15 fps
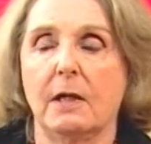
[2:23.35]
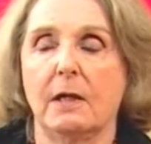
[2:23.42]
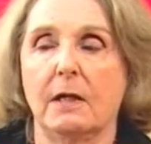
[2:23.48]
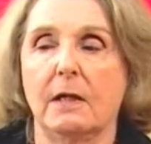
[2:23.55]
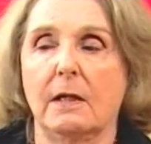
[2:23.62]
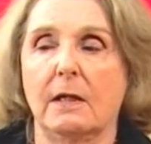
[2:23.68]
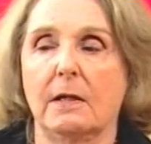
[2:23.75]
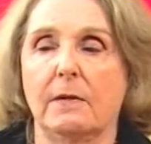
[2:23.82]

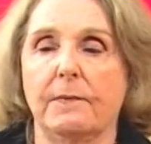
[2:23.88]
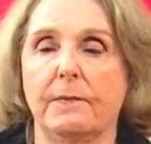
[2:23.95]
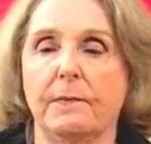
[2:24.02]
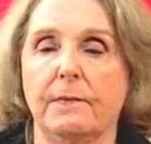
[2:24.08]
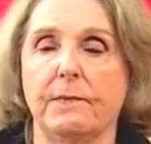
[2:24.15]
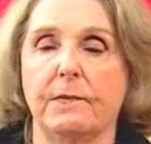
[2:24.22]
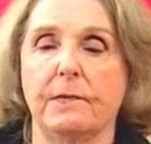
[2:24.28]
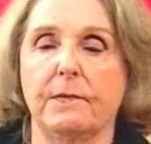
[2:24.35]
Uh,
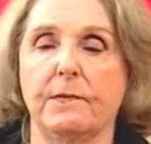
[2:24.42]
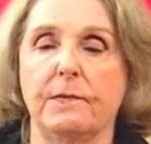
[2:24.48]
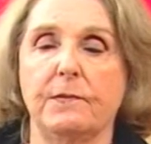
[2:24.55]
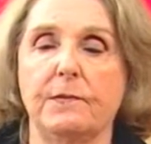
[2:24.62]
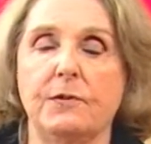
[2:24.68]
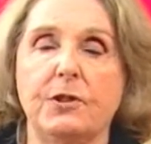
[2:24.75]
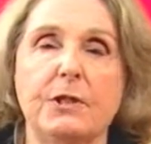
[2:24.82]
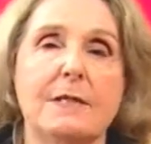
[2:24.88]

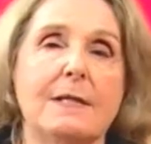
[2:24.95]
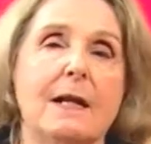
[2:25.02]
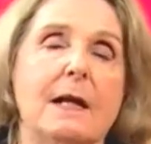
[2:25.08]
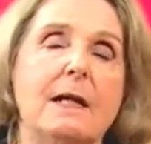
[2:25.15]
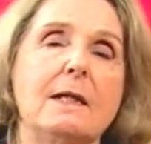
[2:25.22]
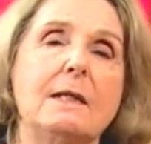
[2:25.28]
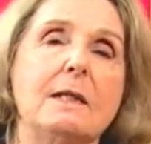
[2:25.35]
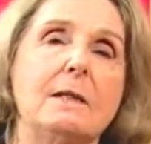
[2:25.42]

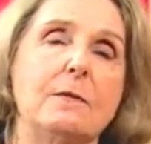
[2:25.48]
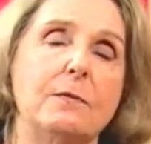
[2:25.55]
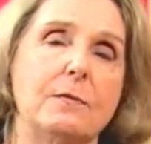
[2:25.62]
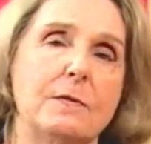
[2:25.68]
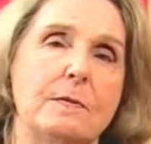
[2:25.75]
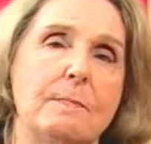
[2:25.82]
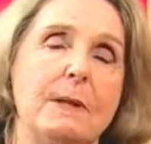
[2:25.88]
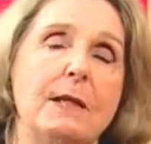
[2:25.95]

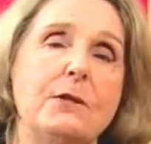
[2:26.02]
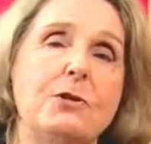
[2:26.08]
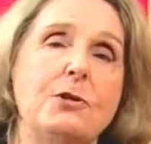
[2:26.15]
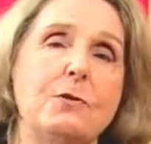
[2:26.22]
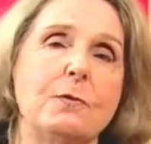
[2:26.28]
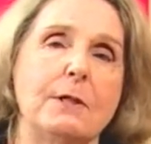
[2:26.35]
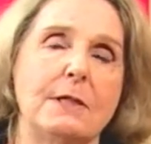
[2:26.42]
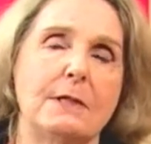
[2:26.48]
distraídos,
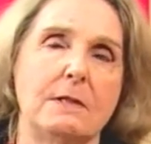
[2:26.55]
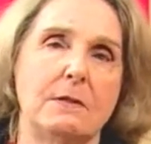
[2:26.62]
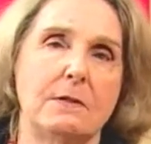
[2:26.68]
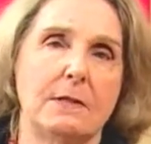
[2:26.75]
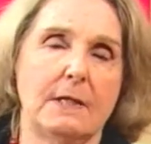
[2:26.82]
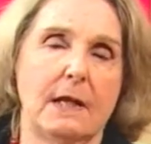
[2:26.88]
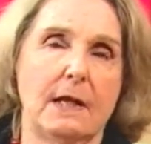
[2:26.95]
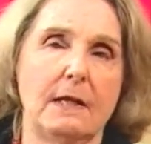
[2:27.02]
medíocres e
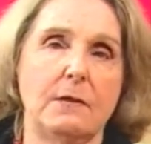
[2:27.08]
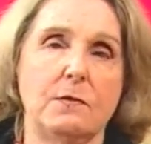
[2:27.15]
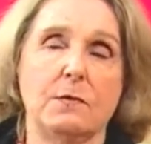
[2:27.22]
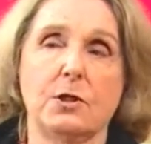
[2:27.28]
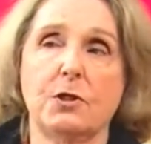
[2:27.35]
distraídos.